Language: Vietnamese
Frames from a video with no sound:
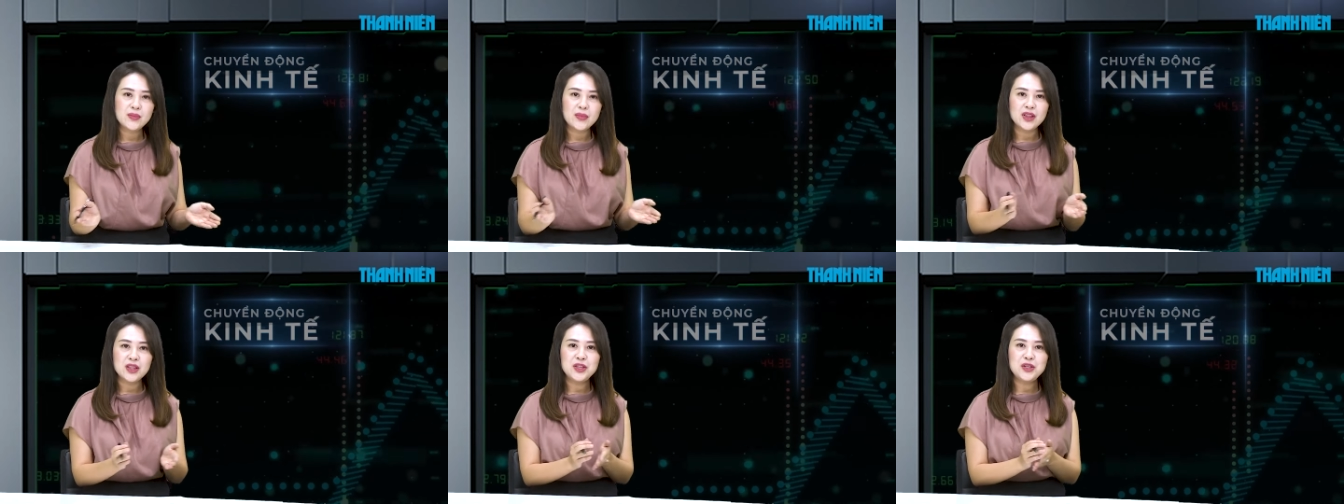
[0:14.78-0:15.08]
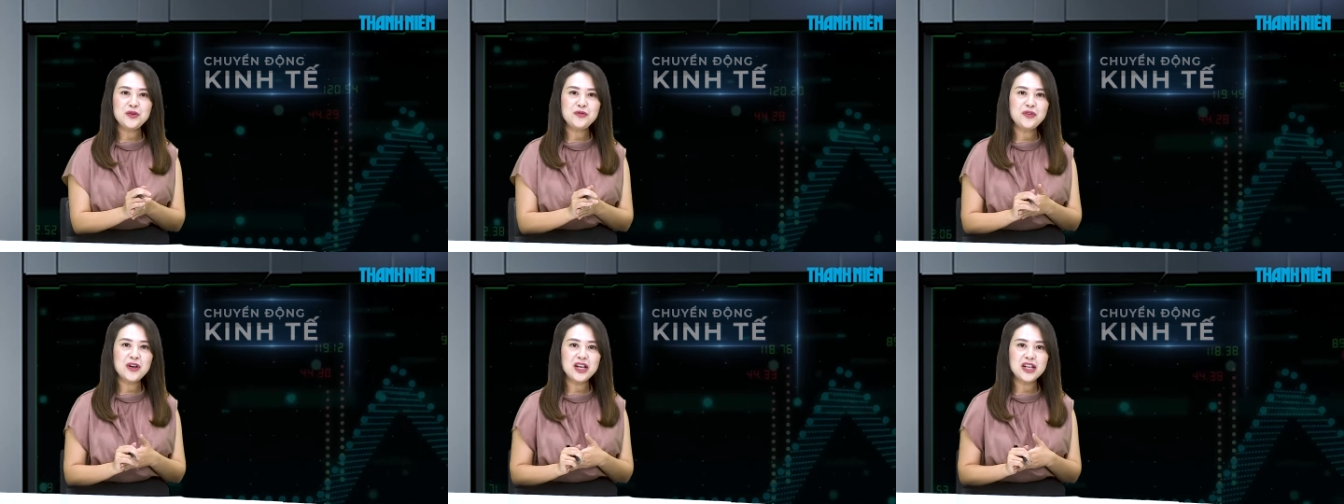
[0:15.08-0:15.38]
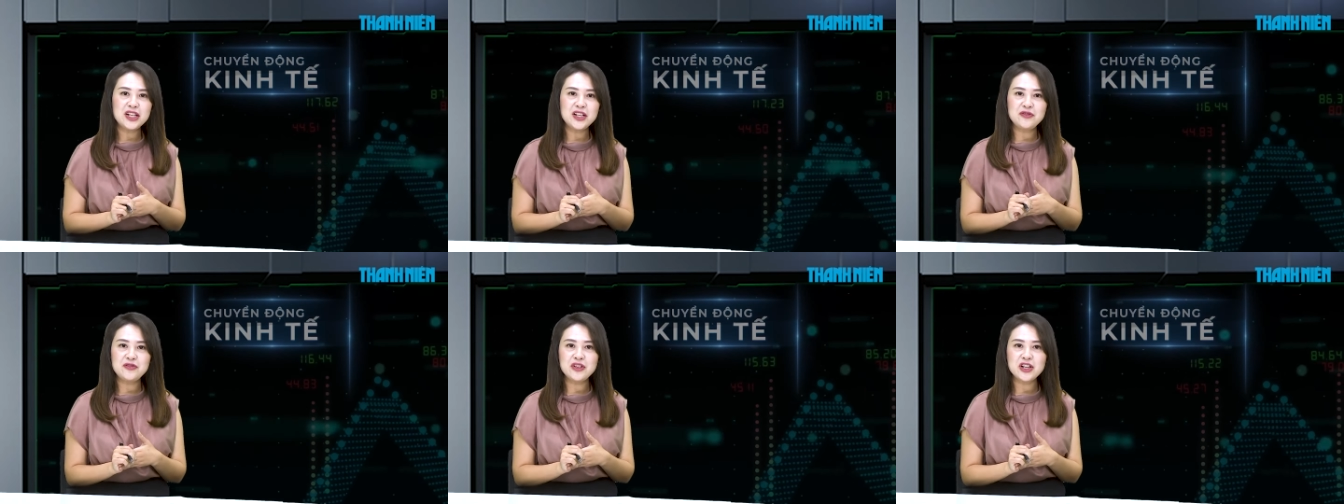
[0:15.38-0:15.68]
Như vậy
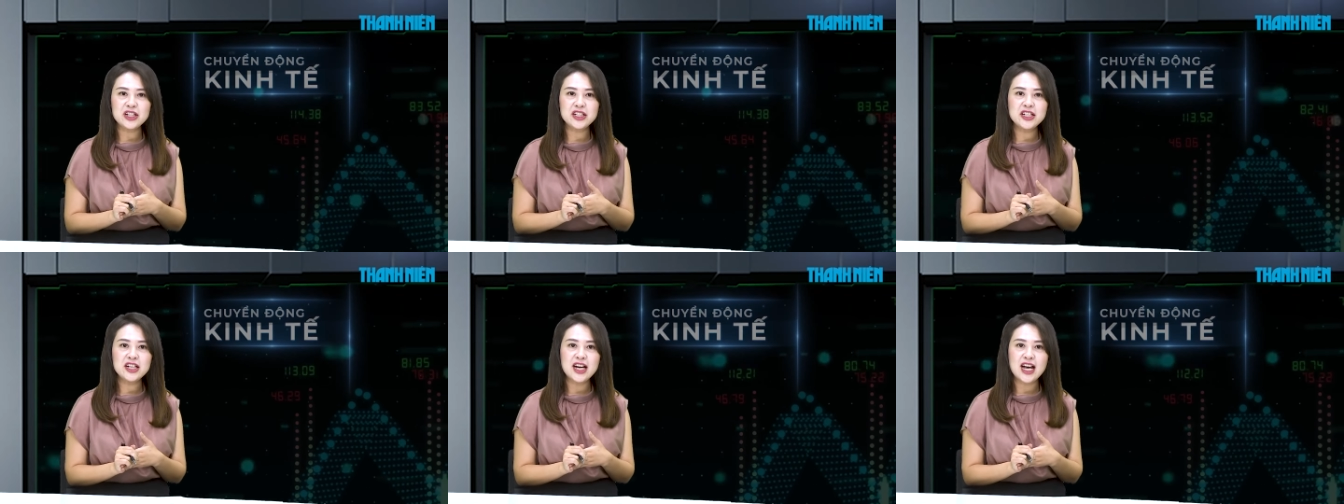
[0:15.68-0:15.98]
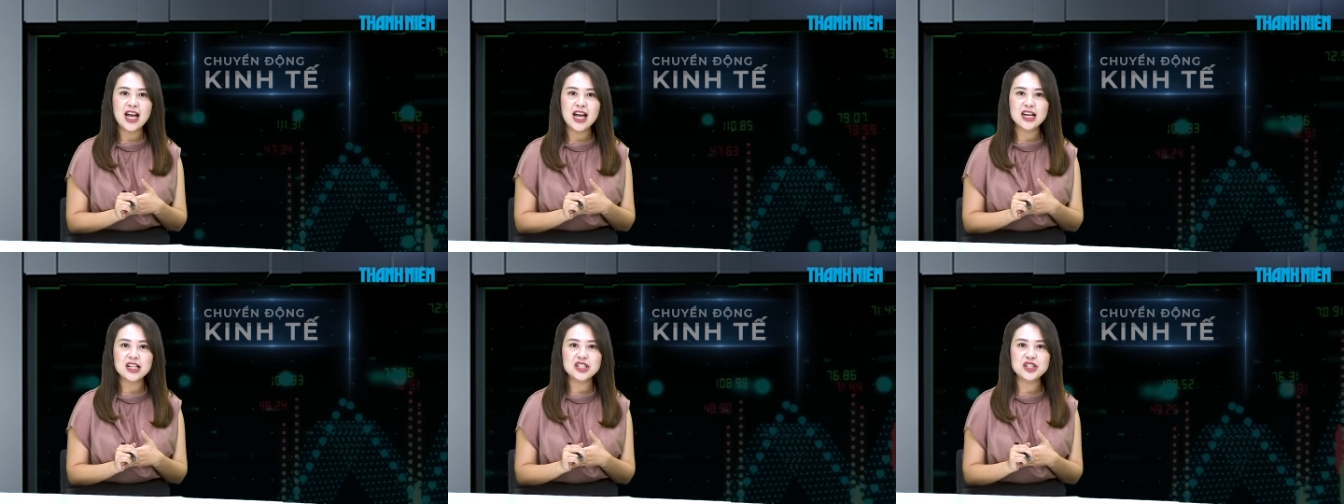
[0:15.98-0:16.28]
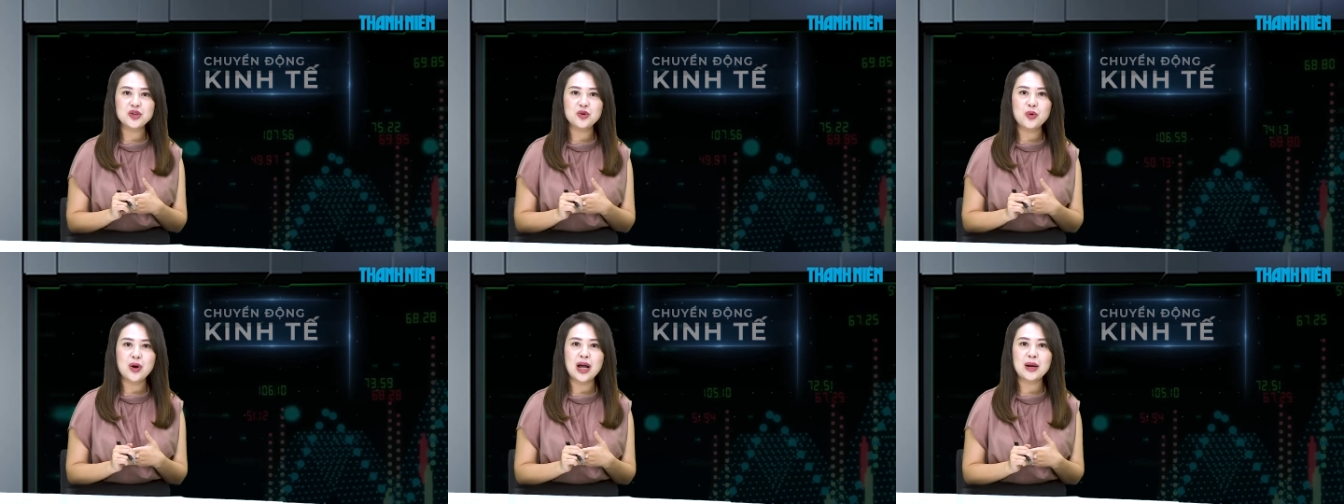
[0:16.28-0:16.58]
thì việc nâng hạng
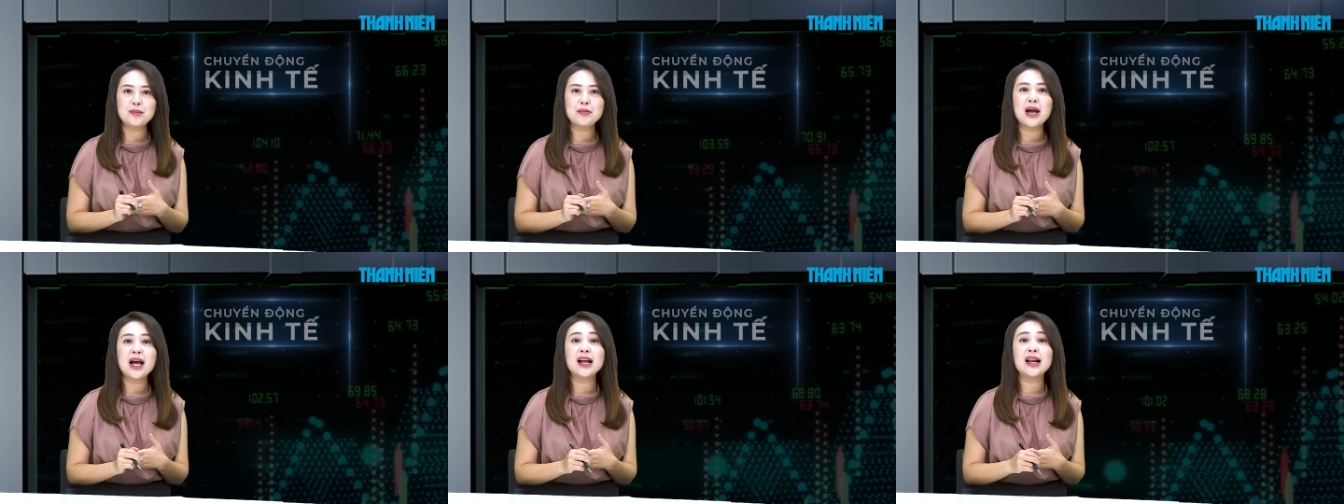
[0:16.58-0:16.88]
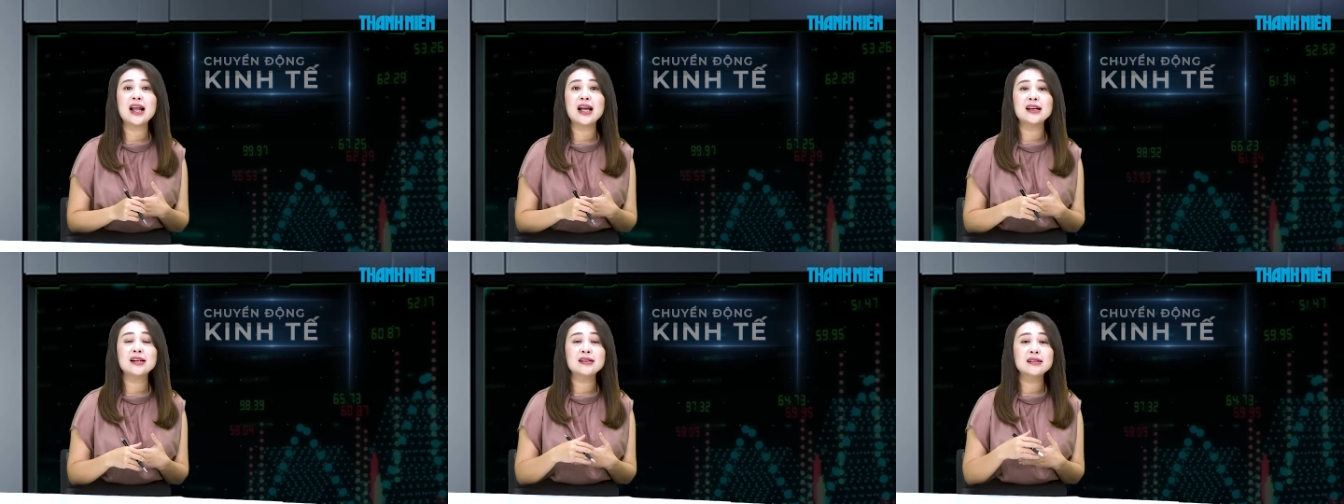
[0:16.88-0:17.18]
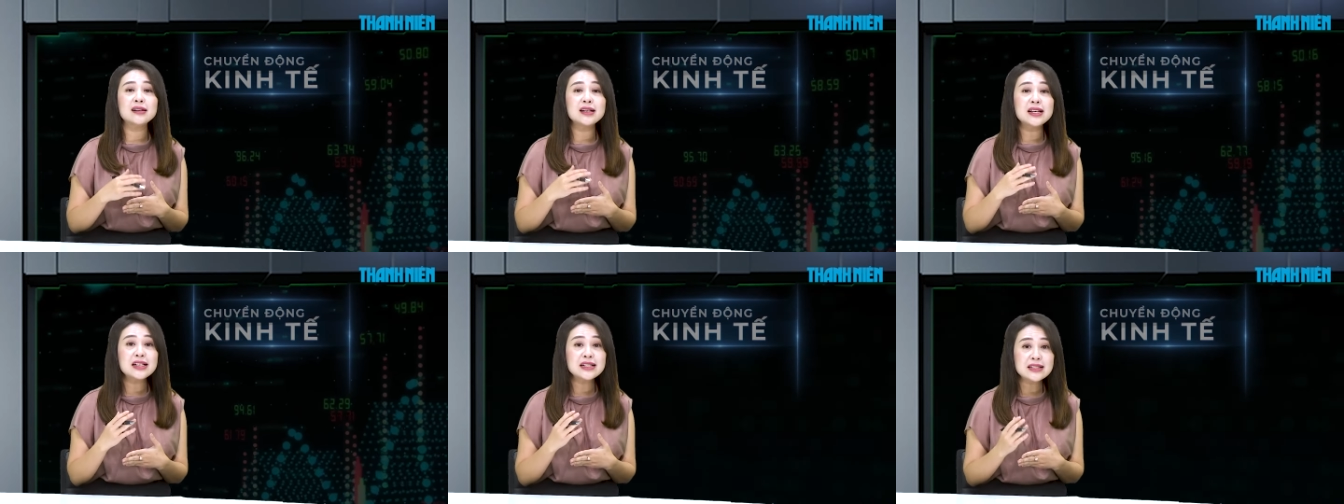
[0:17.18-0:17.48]
chứng khoán mang lại lợi
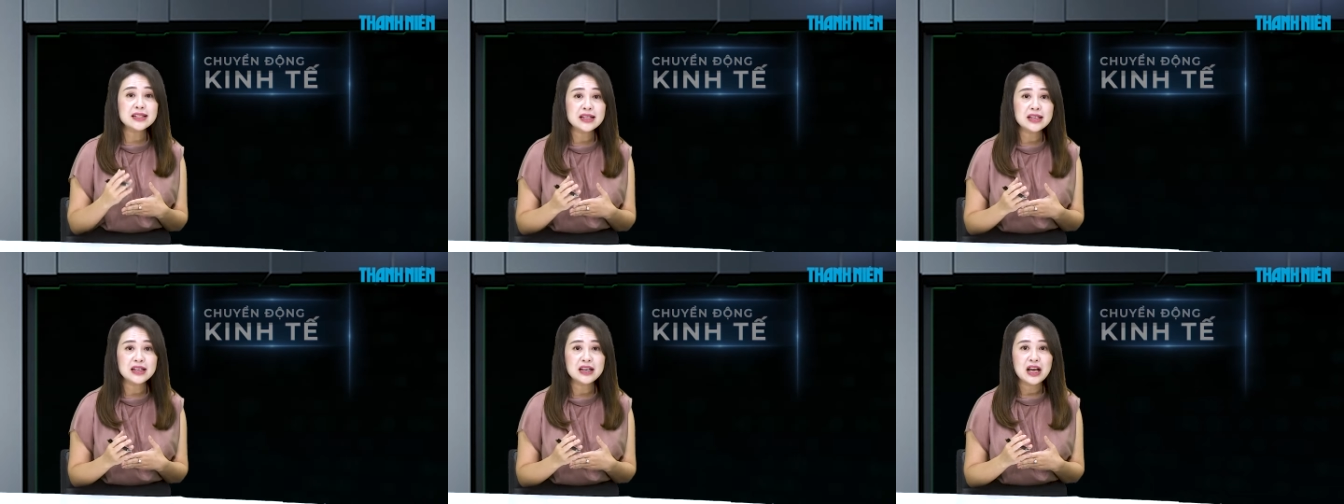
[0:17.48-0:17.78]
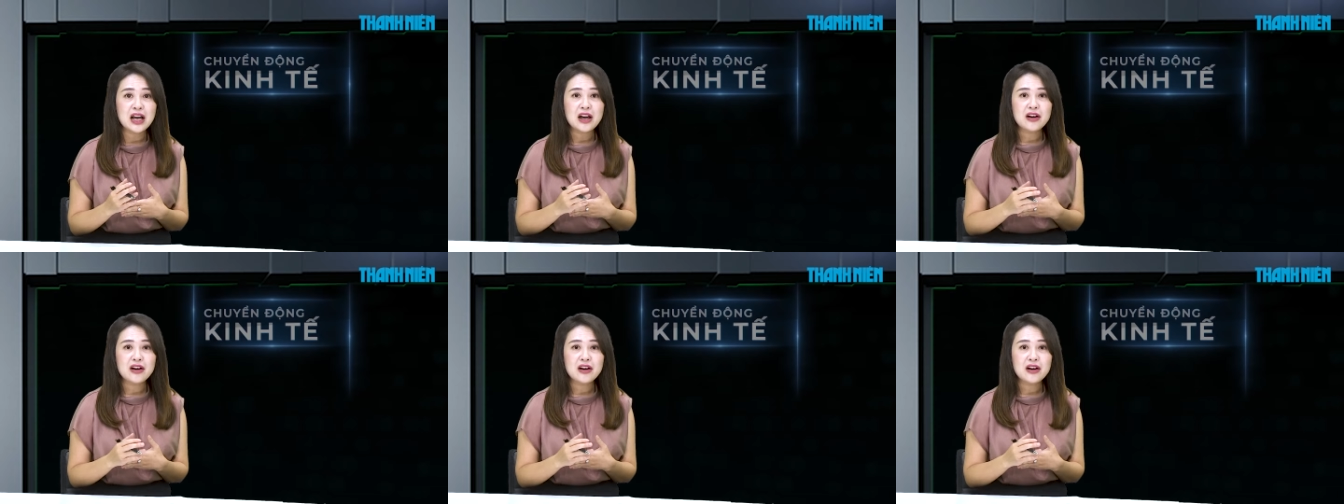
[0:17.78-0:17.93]
ích gì